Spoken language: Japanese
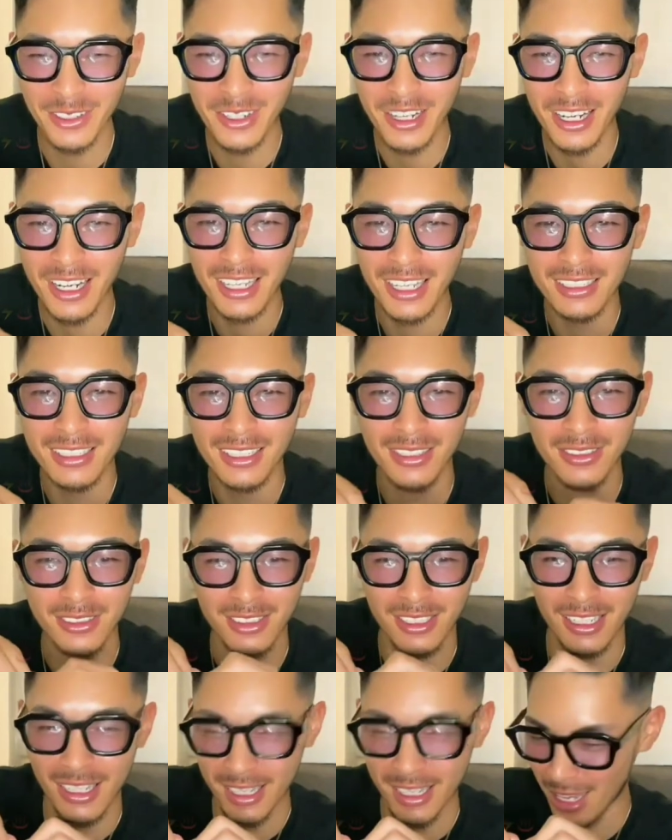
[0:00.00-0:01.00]
それはガチ
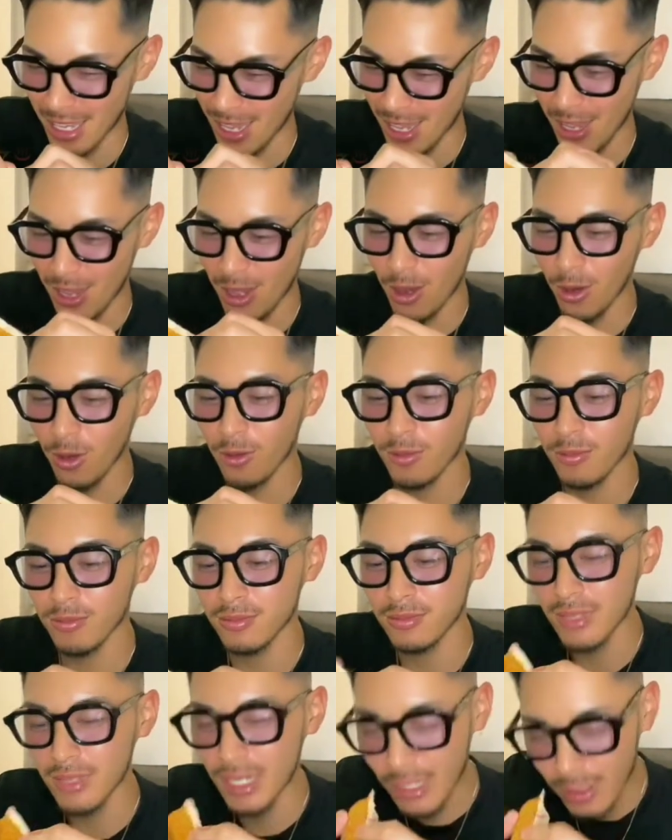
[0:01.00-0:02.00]
かもしれん。
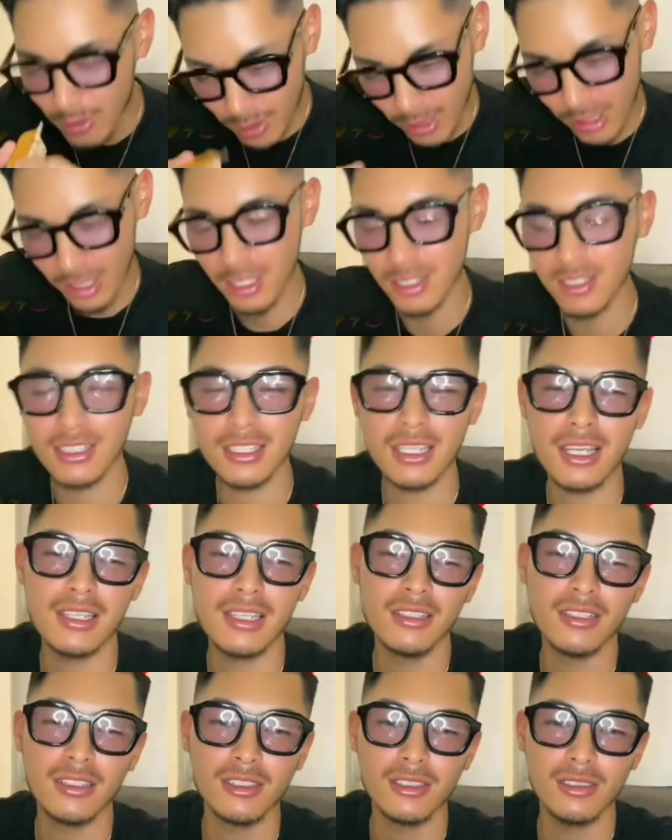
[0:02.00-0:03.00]
ほんまにお金は
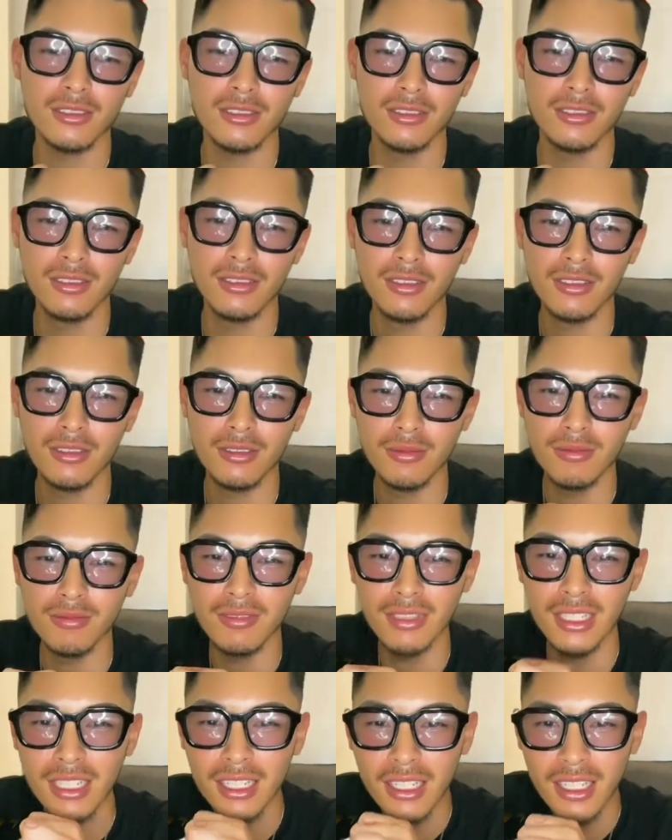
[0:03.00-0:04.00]
ないんです。
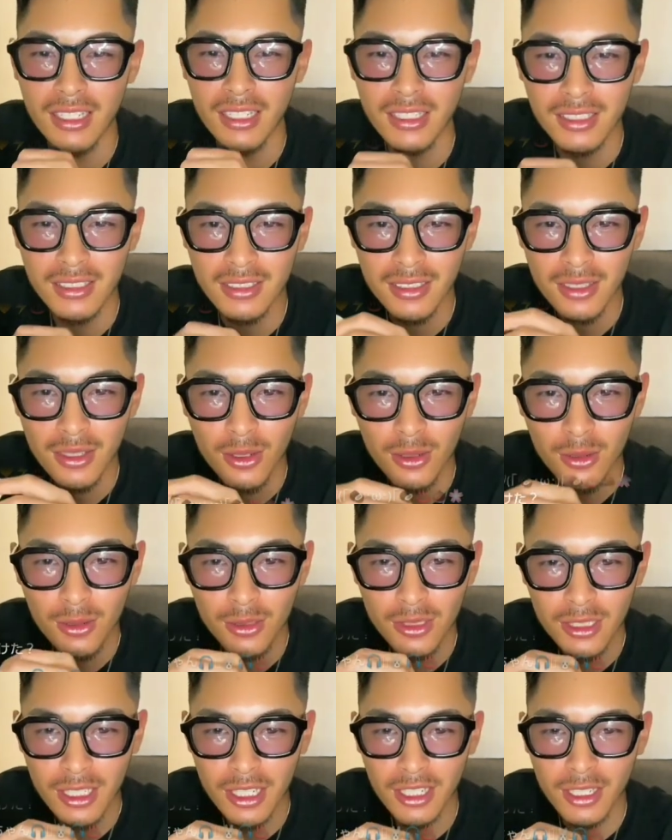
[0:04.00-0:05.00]
ほんまにないんです。
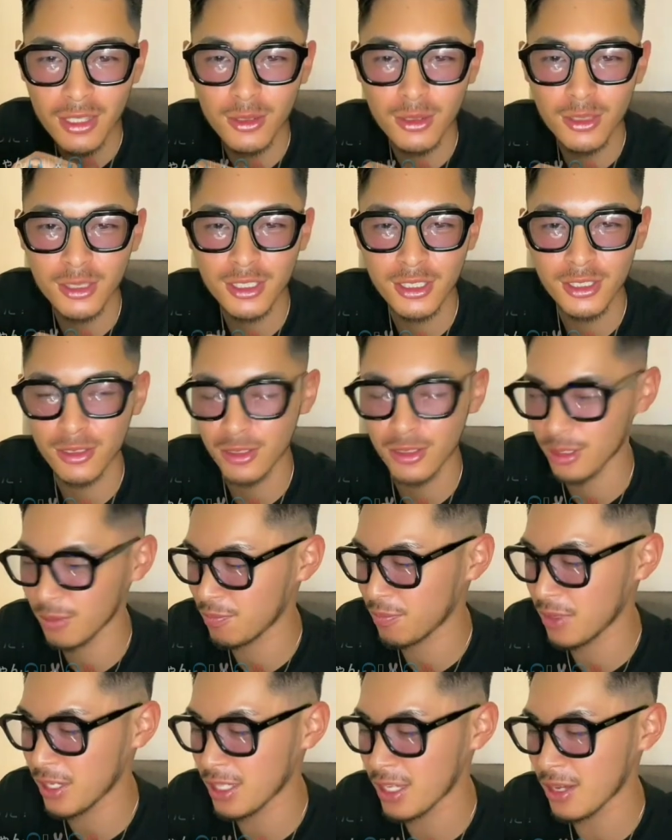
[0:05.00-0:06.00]
大阪で美味しい
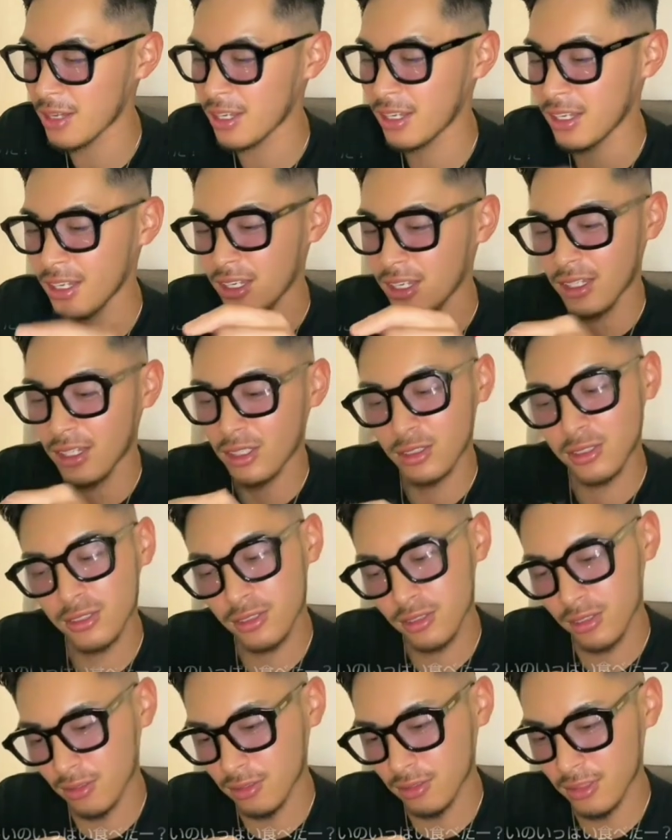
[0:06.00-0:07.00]
のいっぱいいた。
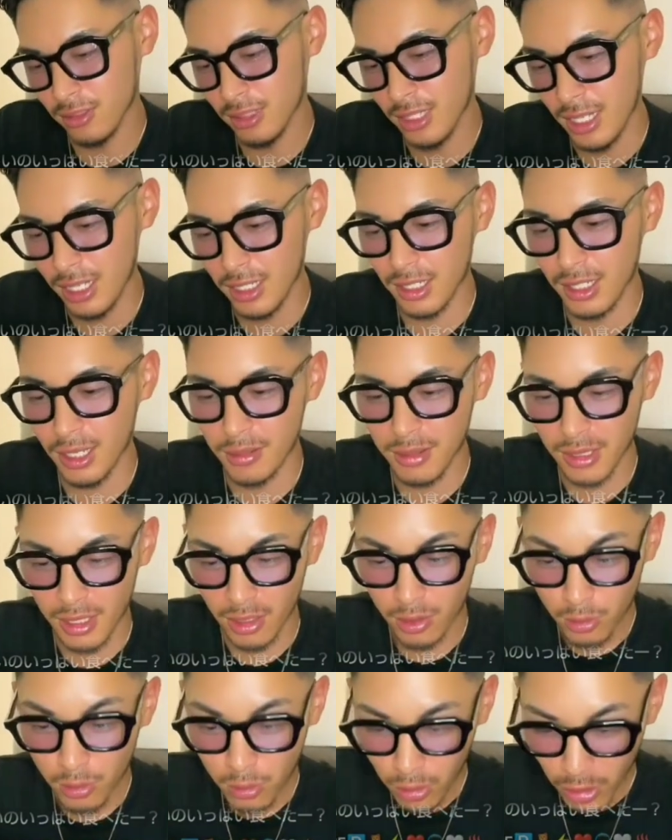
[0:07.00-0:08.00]
何食
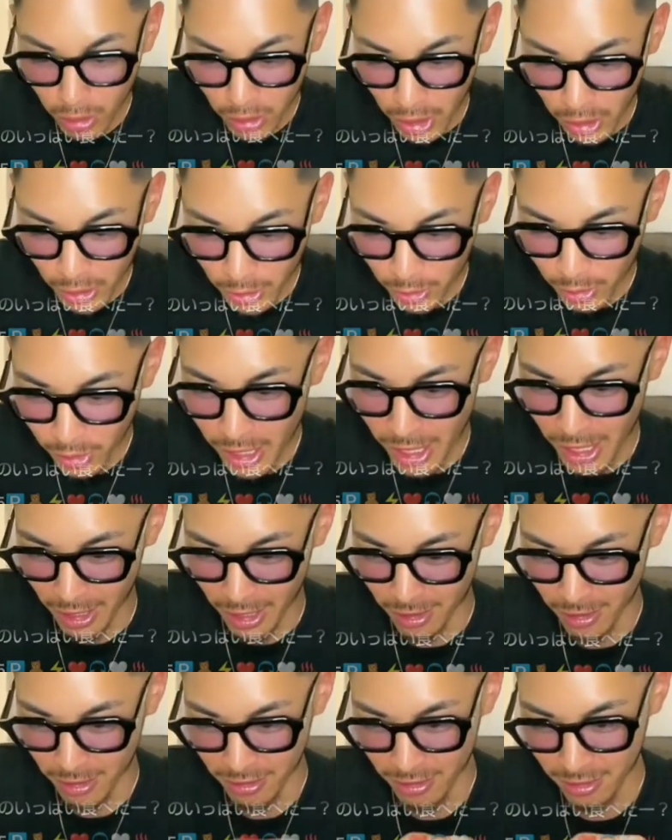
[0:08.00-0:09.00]
べてうわ何こ
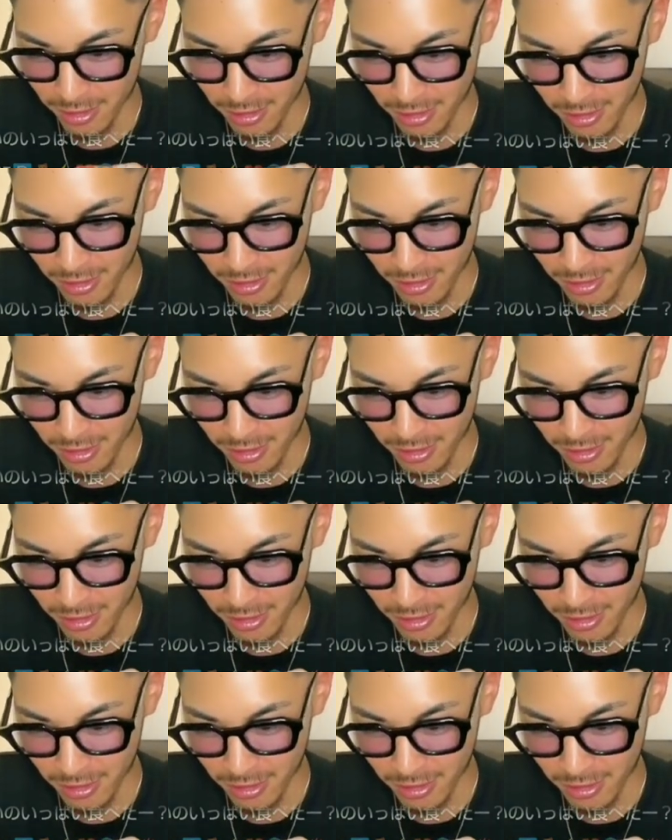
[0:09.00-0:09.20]
れ